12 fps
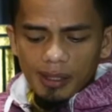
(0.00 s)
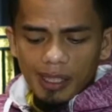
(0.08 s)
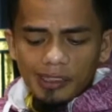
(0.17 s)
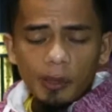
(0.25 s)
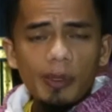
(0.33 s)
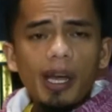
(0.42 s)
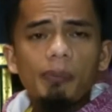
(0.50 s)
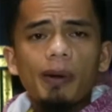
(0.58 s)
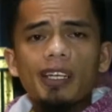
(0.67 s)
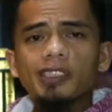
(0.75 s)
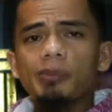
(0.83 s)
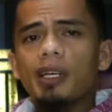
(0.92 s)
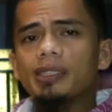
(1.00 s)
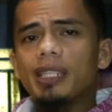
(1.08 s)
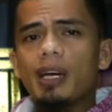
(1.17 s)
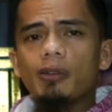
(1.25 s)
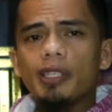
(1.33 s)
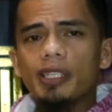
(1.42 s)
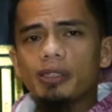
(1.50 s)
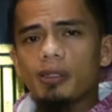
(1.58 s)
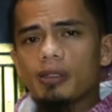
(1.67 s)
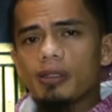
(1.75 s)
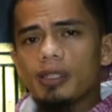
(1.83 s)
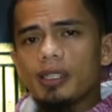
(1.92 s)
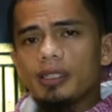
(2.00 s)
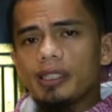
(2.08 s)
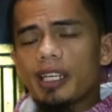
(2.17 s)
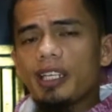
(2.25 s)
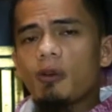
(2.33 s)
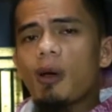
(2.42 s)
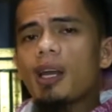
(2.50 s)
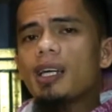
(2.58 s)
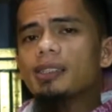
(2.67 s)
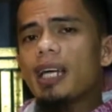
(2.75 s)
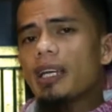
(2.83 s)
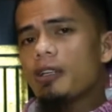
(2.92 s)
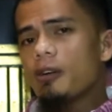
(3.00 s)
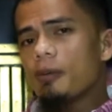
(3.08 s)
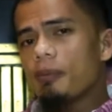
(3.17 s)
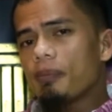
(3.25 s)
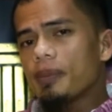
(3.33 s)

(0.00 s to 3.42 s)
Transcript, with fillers: kasawian para sa mga tao na ito, na iniwala tayo